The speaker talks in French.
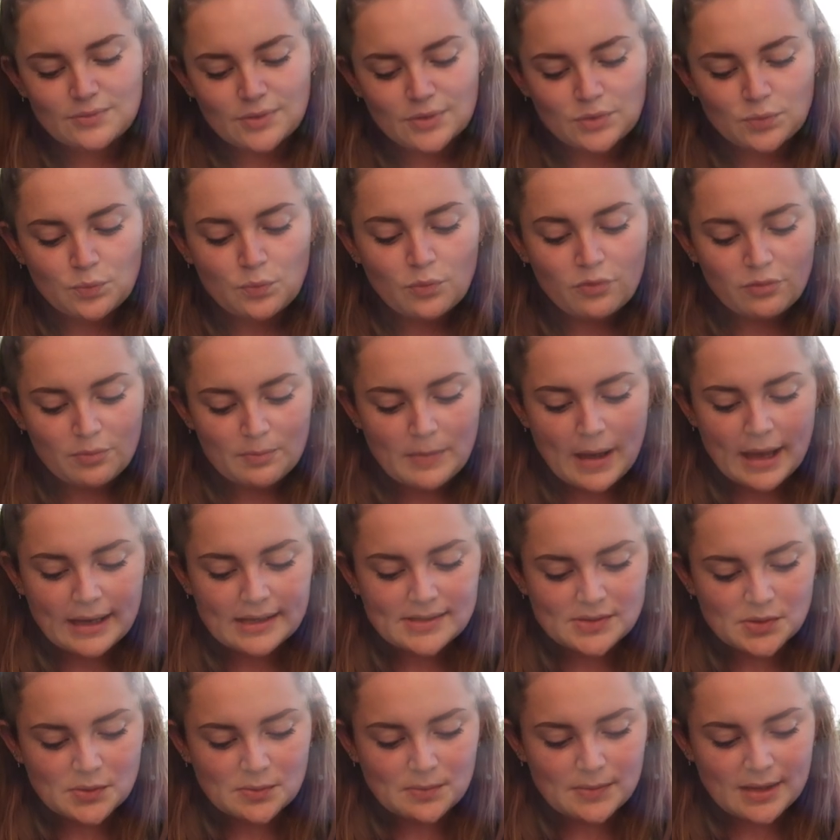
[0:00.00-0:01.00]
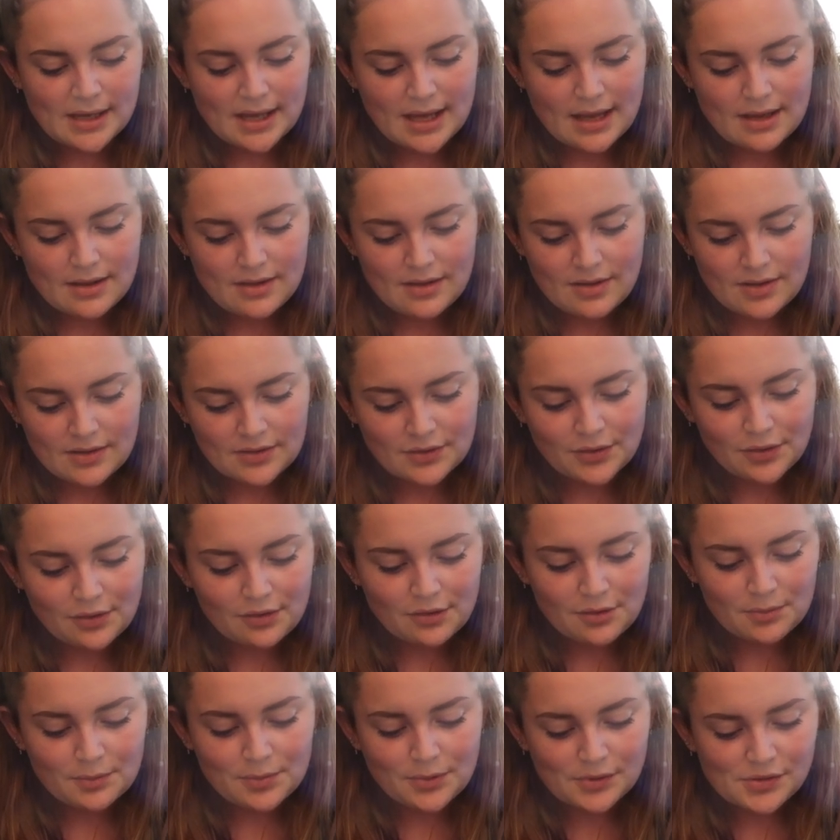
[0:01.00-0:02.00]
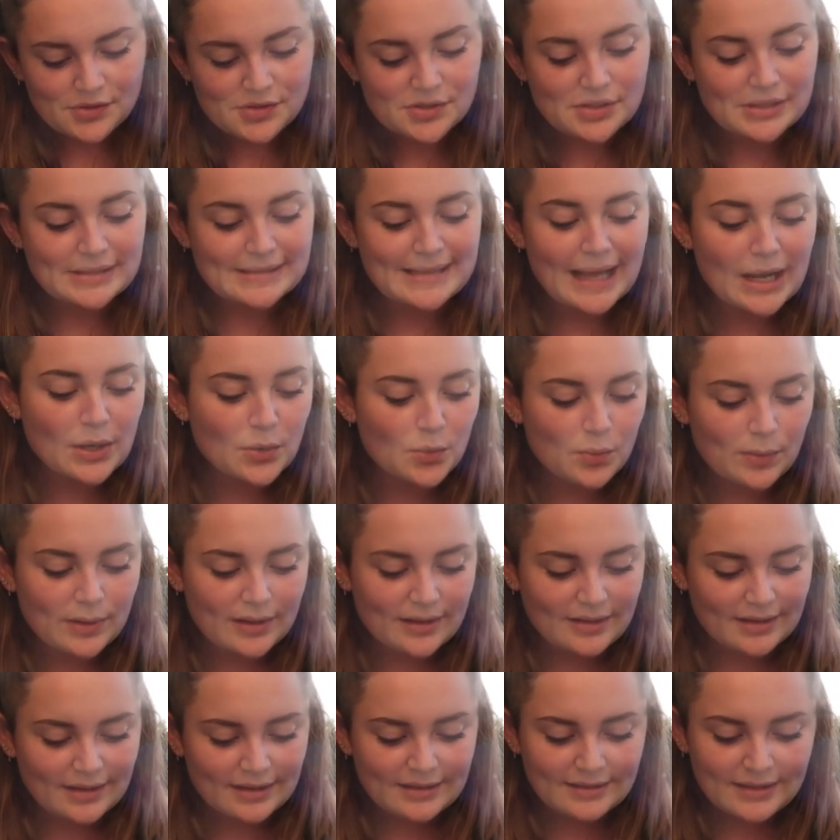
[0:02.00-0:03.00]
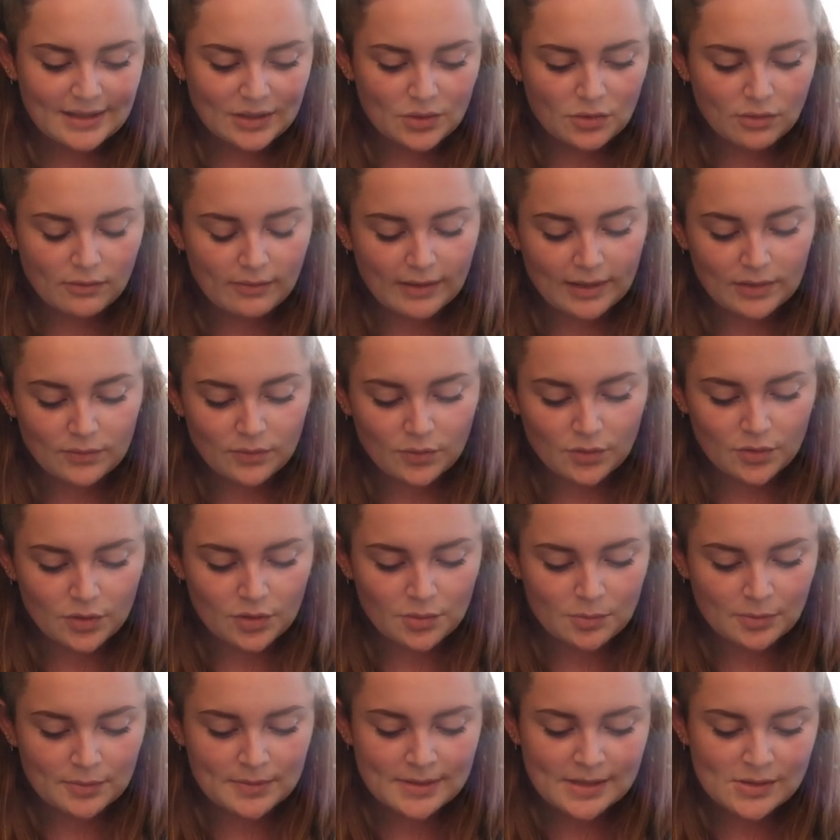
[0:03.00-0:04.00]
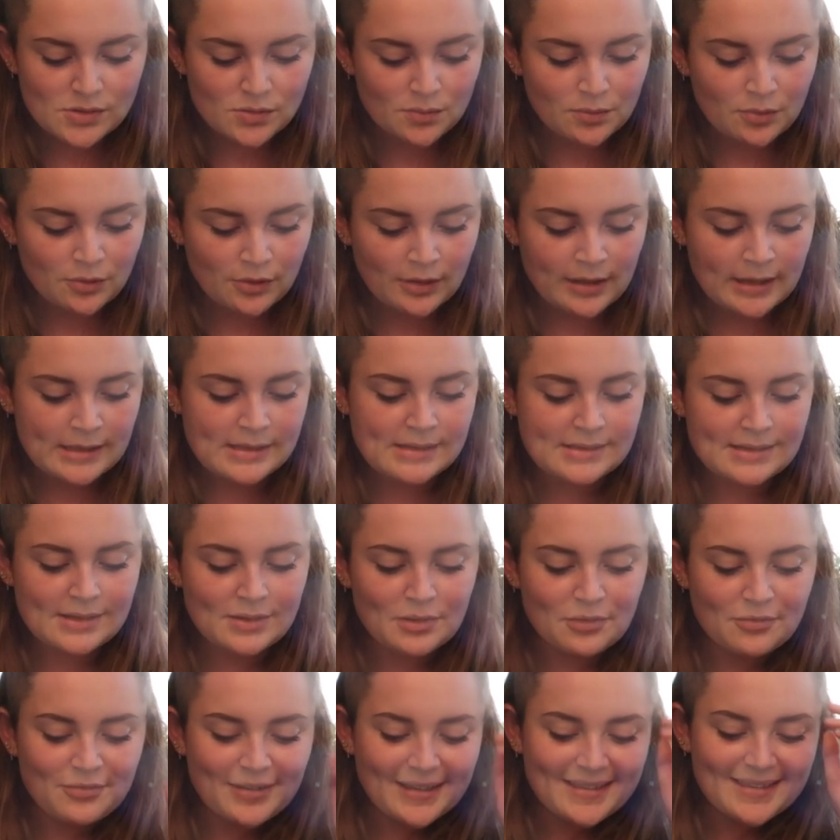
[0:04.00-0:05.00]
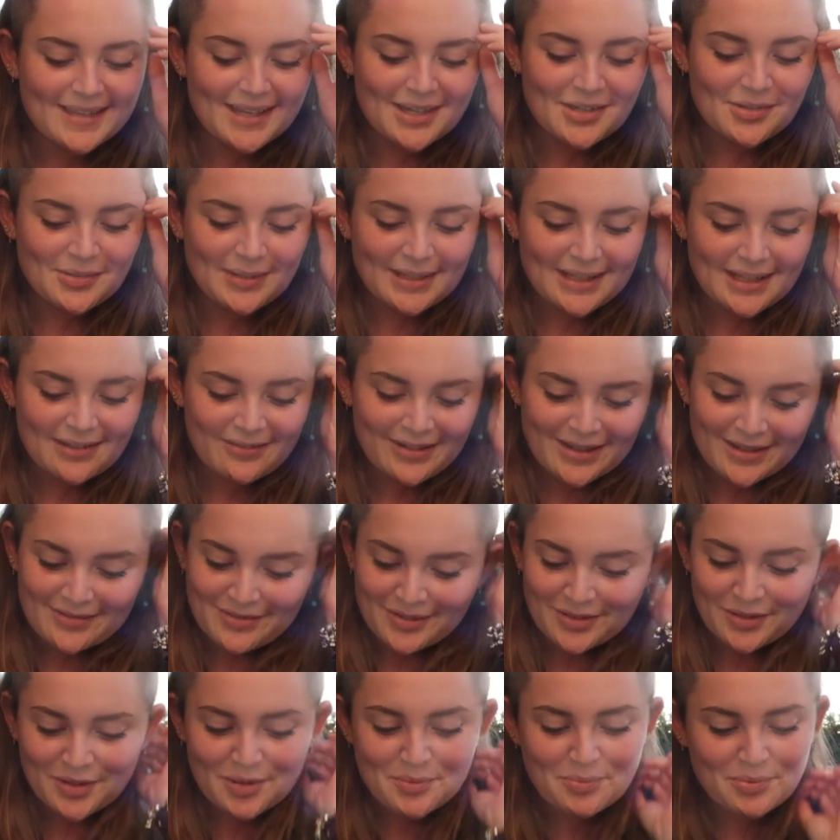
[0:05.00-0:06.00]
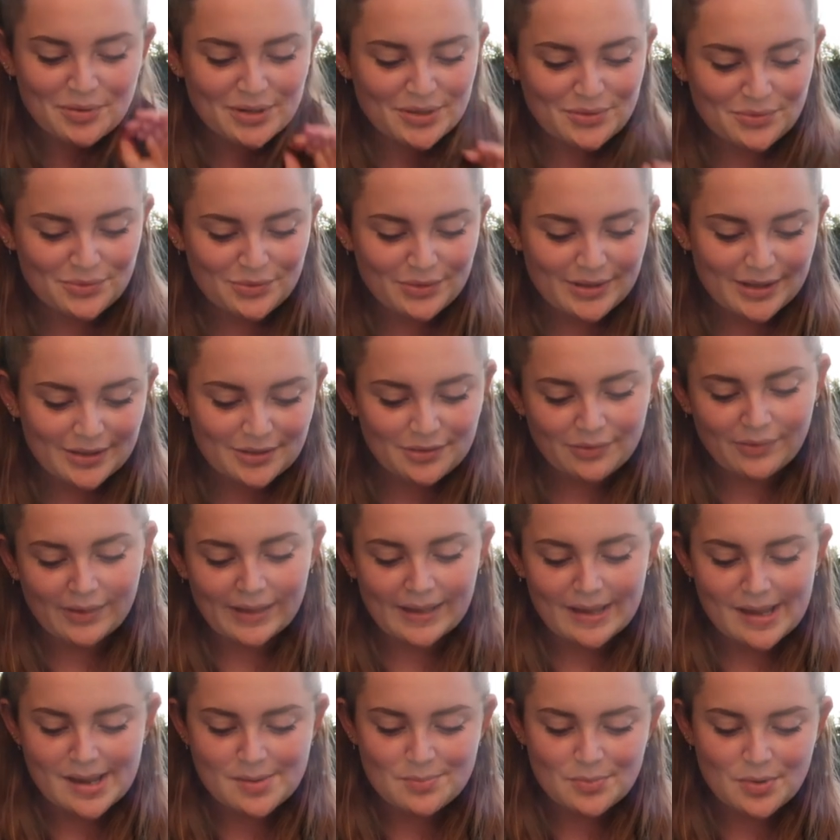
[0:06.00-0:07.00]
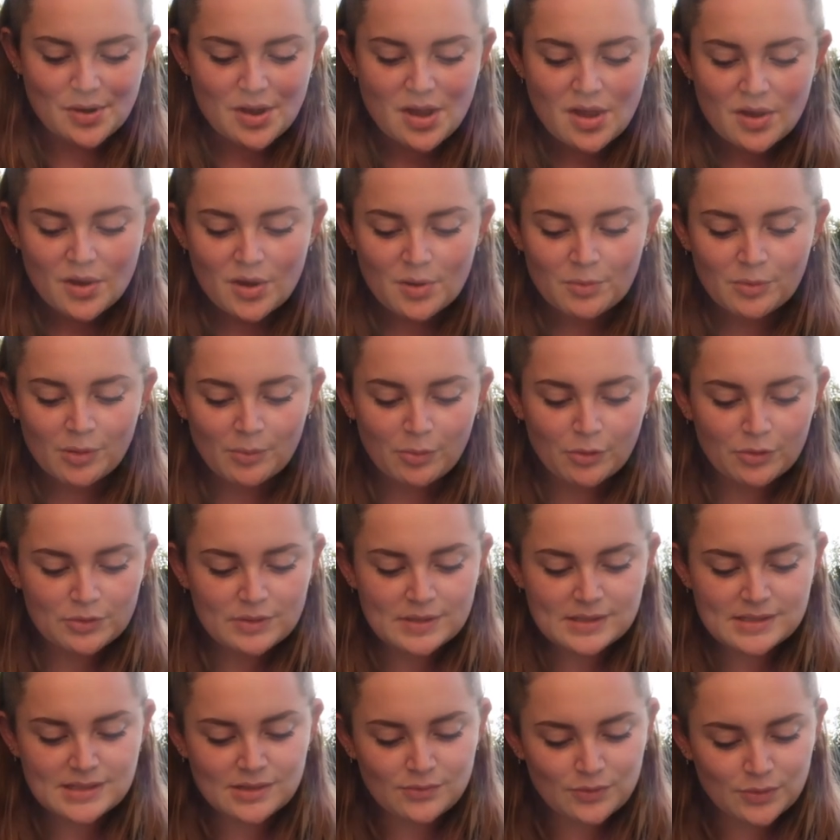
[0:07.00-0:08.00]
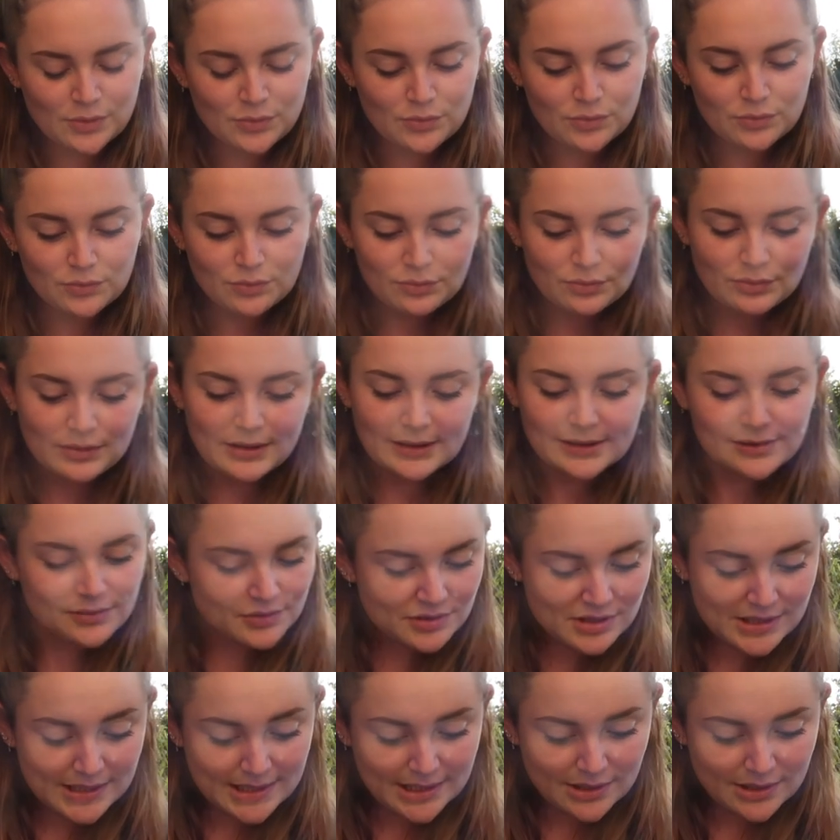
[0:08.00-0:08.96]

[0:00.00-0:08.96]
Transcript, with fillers: votre Ouf Mag se met euh, dans l'ambiance d'Halloween. Découvrez nos recommandations pour organiser une fête d'Halloween avec votre poilu. Découvrez également comment protéger votre toutou des dangers